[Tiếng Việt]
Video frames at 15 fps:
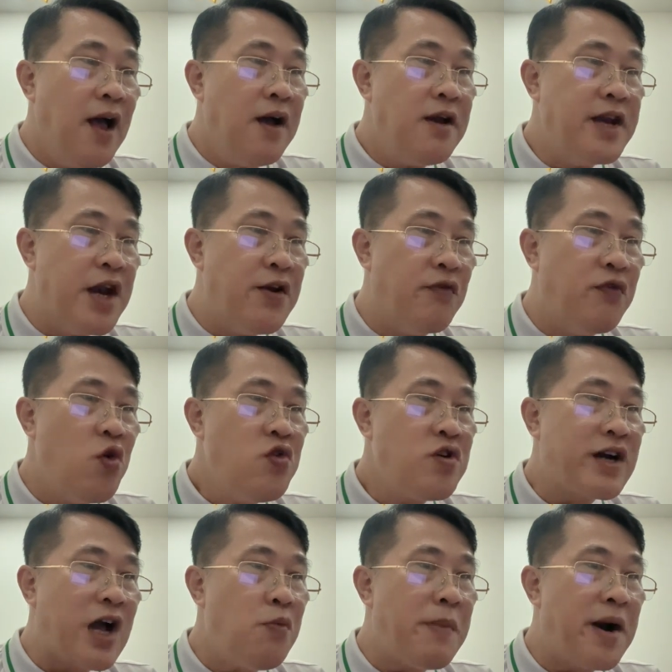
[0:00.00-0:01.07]
Lệnh hồ vũ
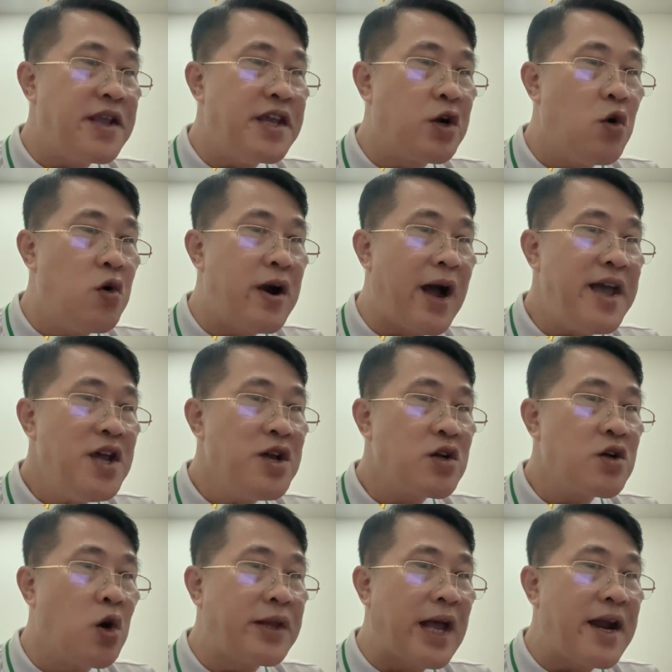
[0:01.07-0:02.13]
cau mày nhìn cô gái,
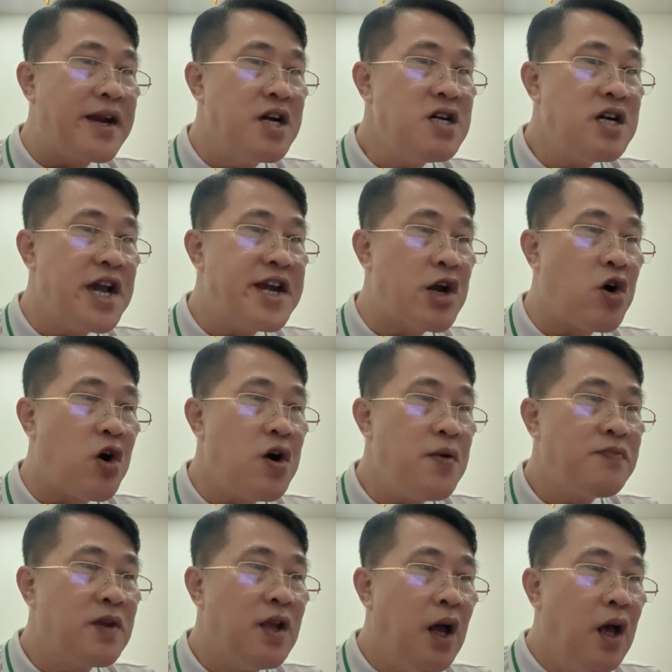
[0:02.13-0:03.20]
cô ta đứng ngay ra đó.
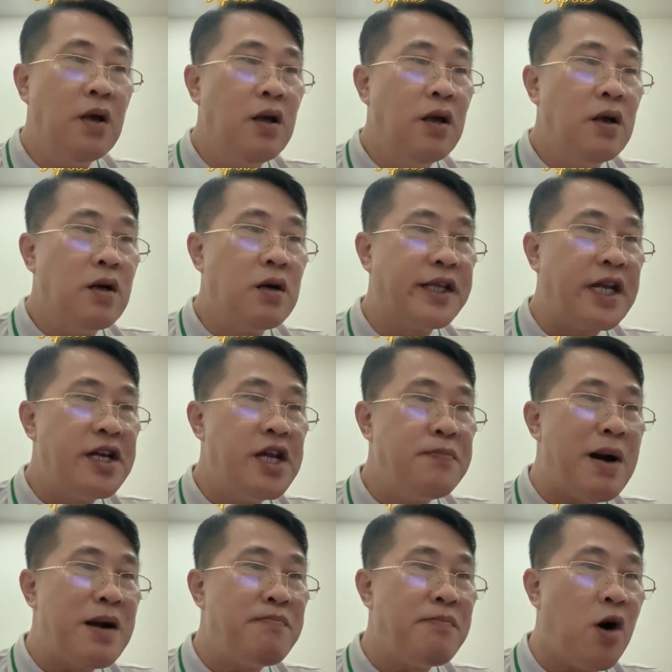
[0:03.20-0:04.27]
Người ta niên
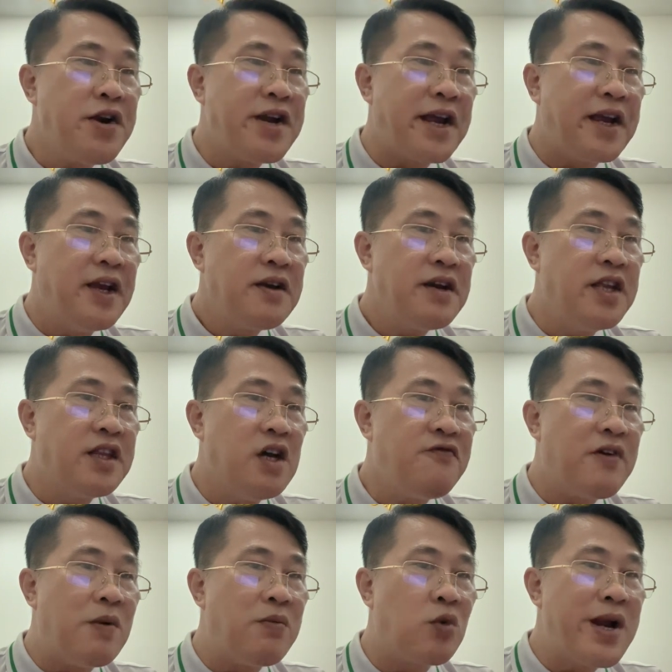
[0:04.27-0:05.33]
băng bó này đi tới
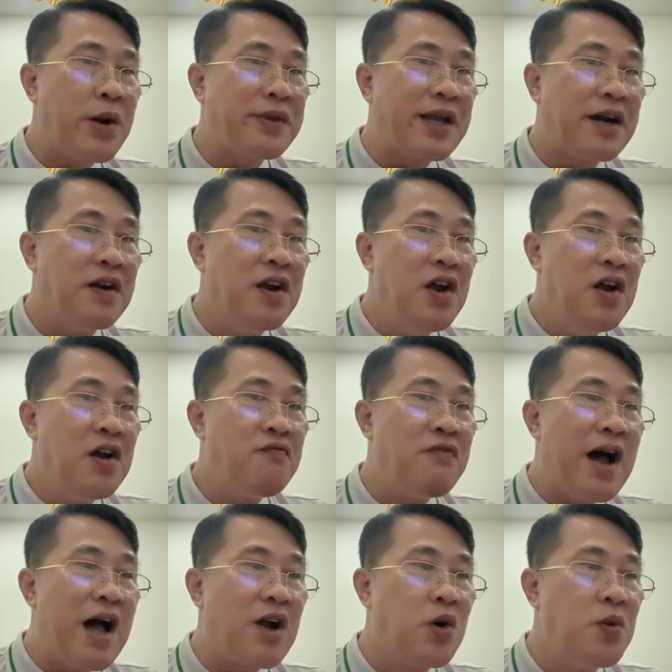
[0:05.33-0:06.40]
phòng của Đào Thành
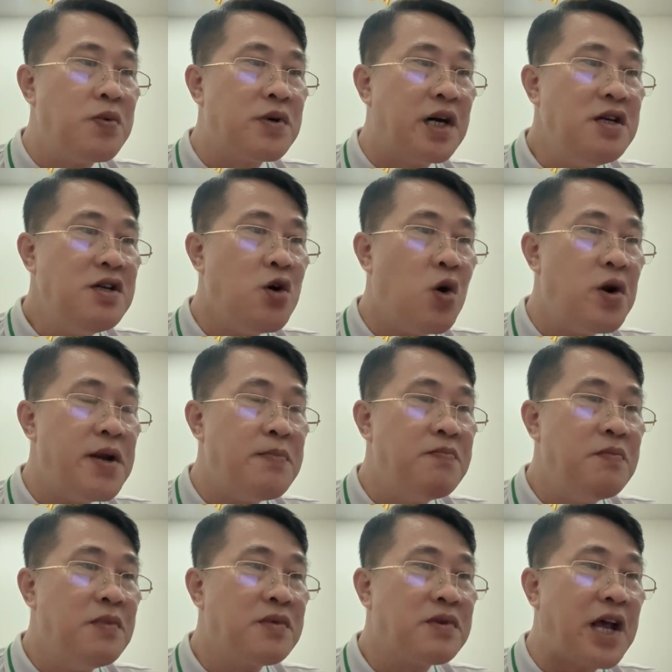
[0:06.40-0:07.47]
và cung kính hô lên,
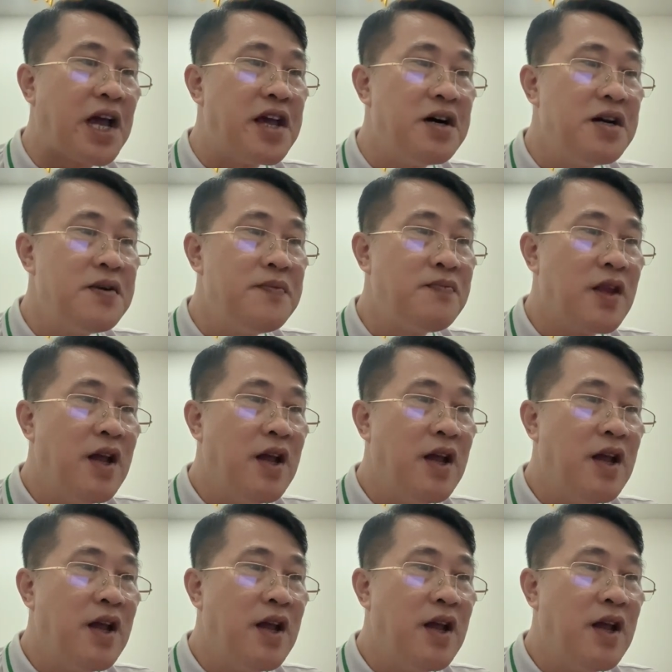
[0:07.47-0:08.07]
thầy ơi.